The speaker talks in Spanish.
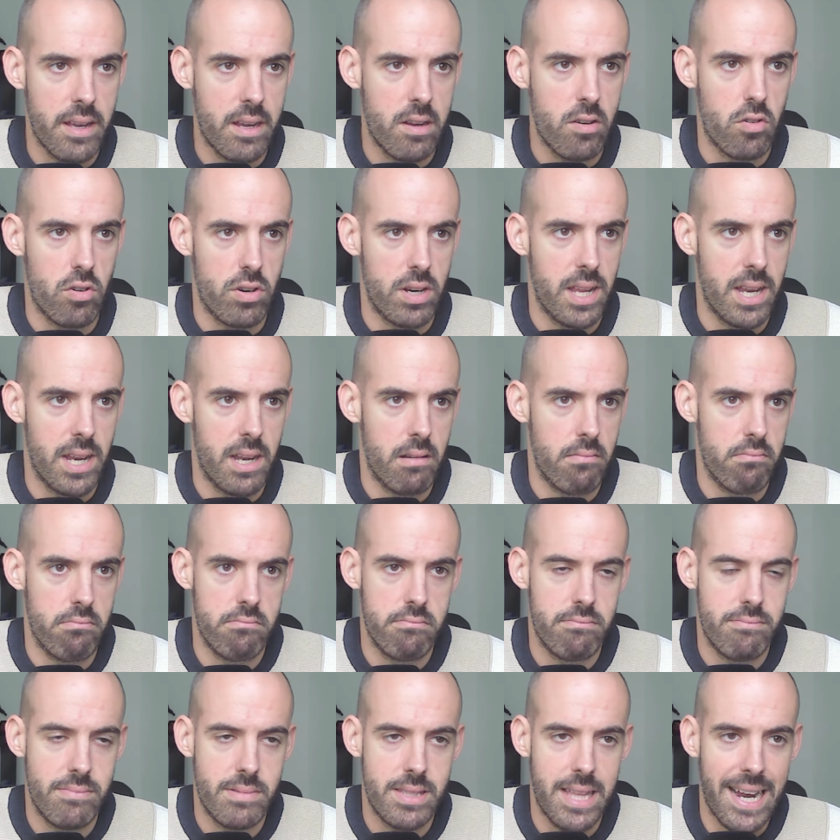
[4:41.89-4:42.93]
con el
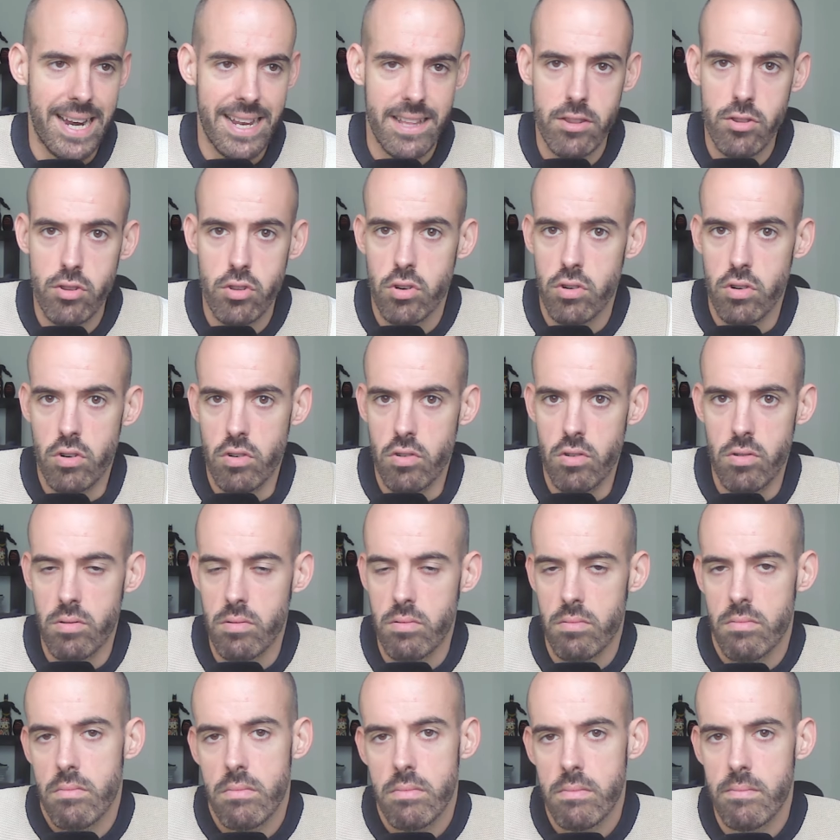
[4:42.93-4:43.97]

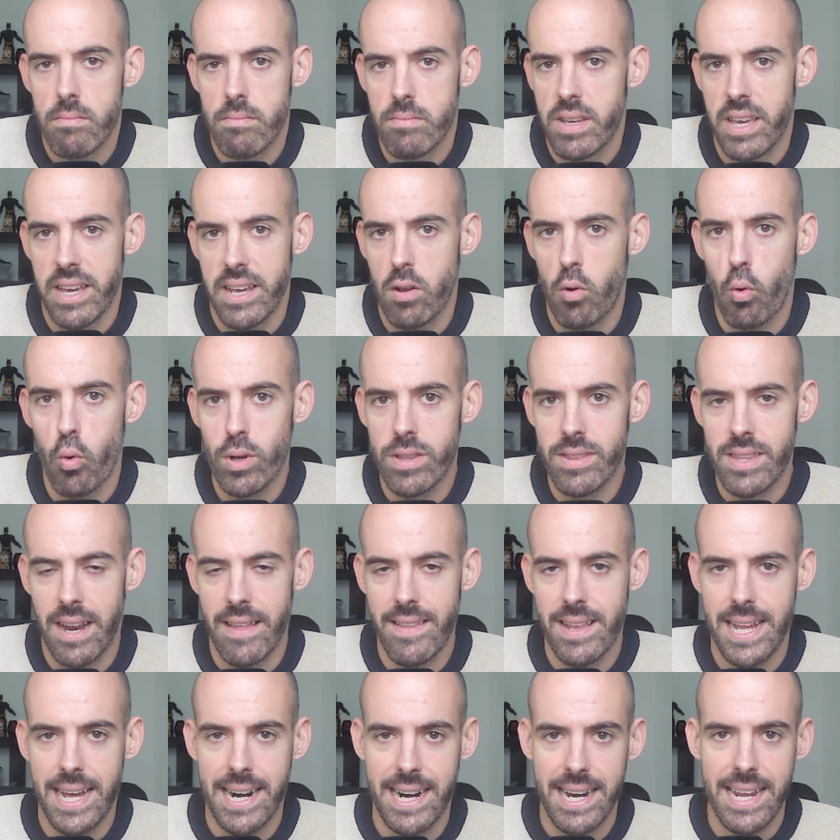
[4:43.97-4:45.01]
talento que encuentra
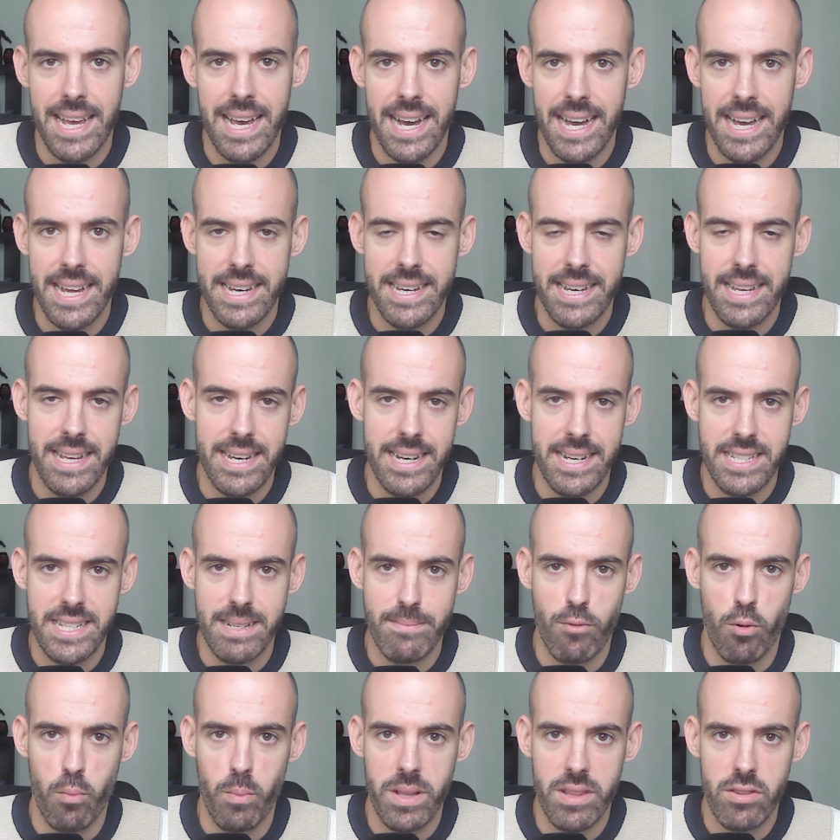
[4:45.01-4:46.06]
de la Rea en, ese
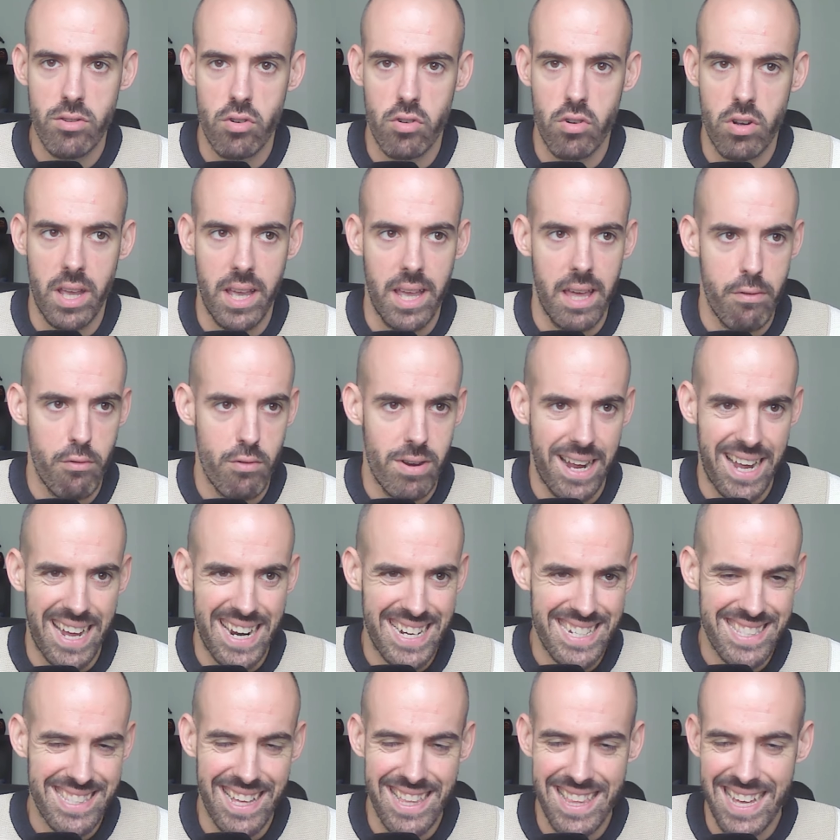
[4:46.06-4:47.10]
momento que hace una
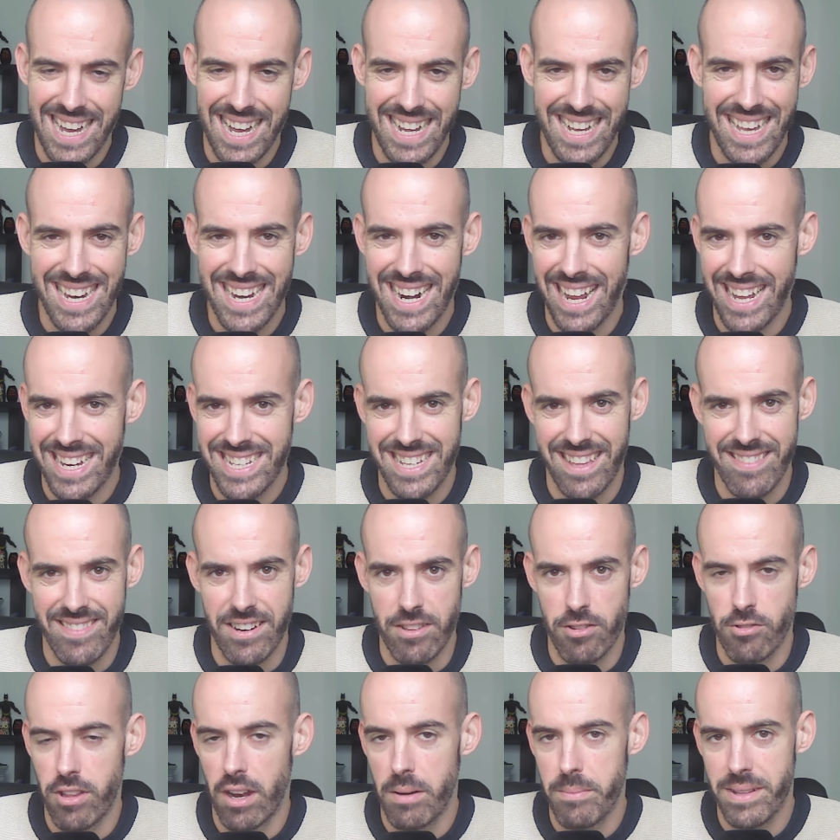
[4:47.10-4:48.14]
canasta deja que el Alexander
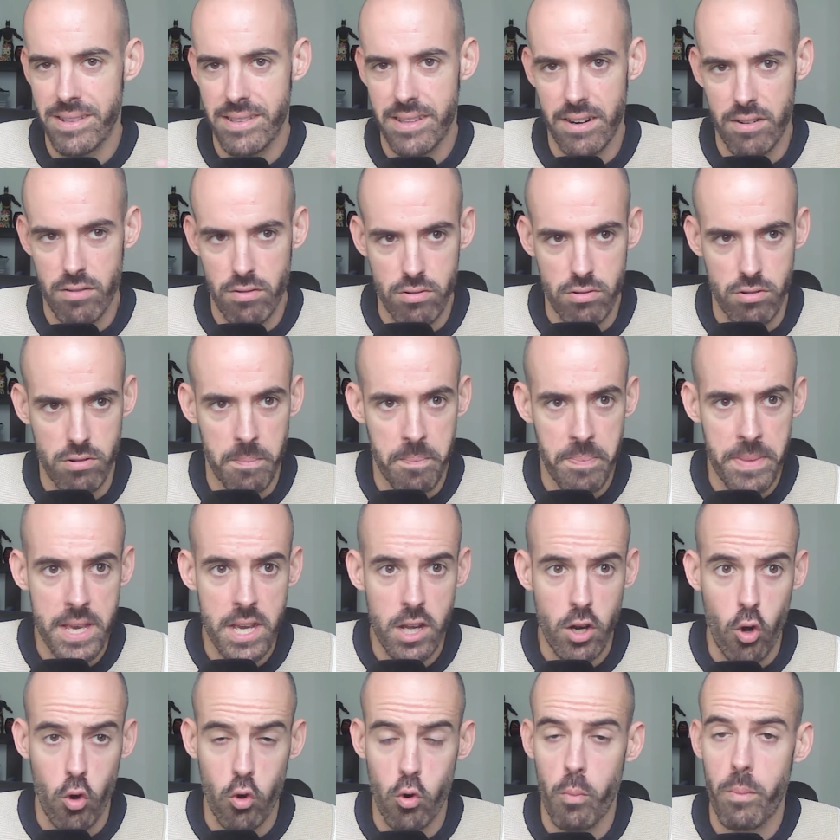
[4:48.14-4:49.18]
totalmente roto,
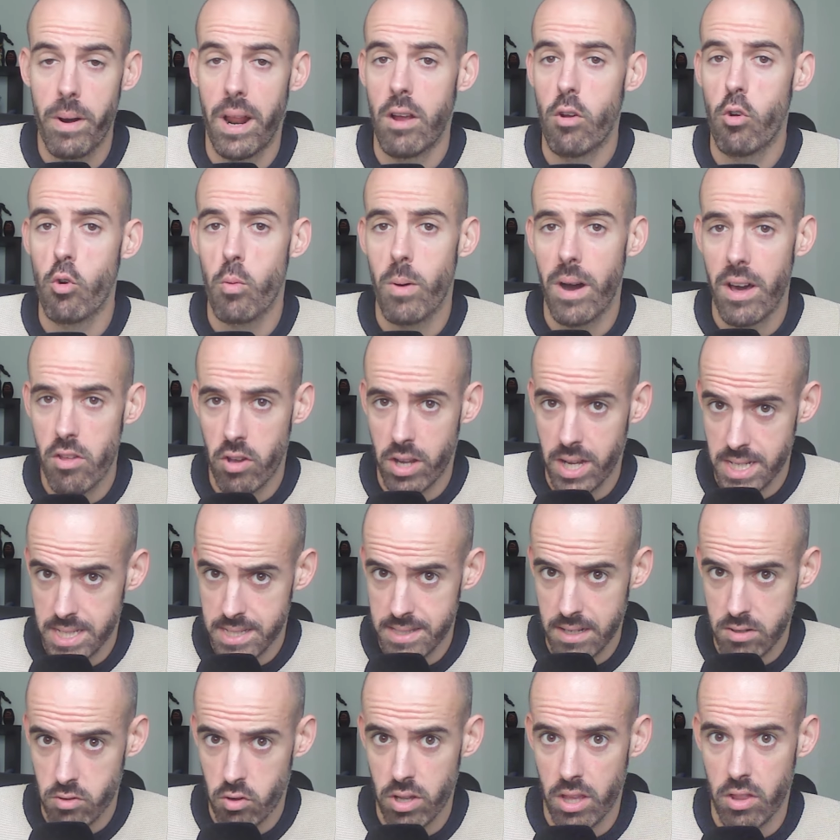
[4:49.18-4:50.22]
con un Branco que se
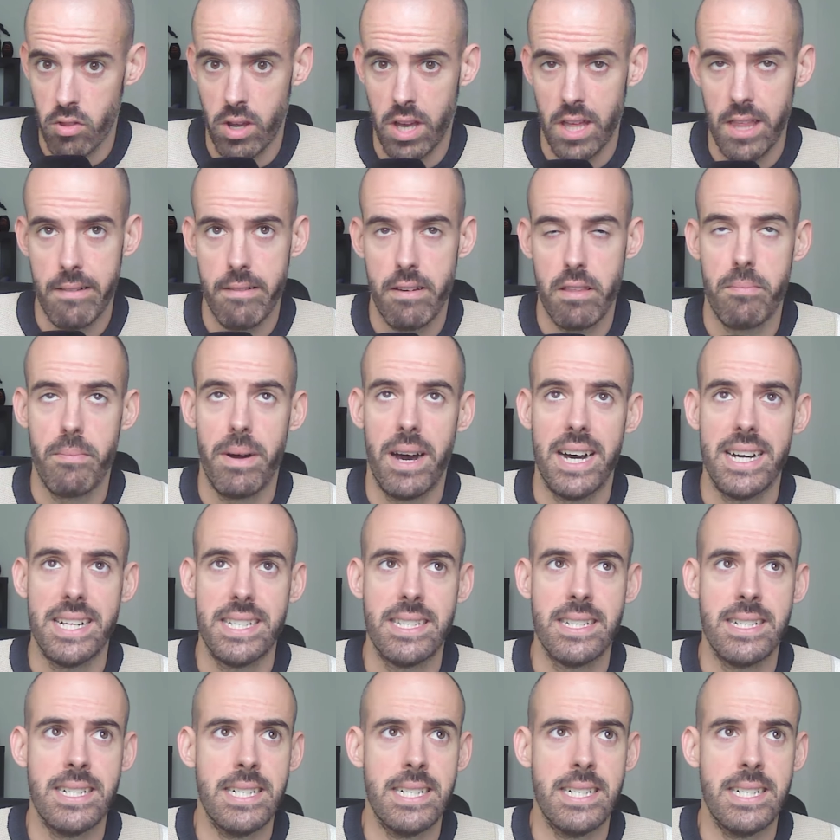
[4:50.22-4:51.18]
está cogiendo cada vez más.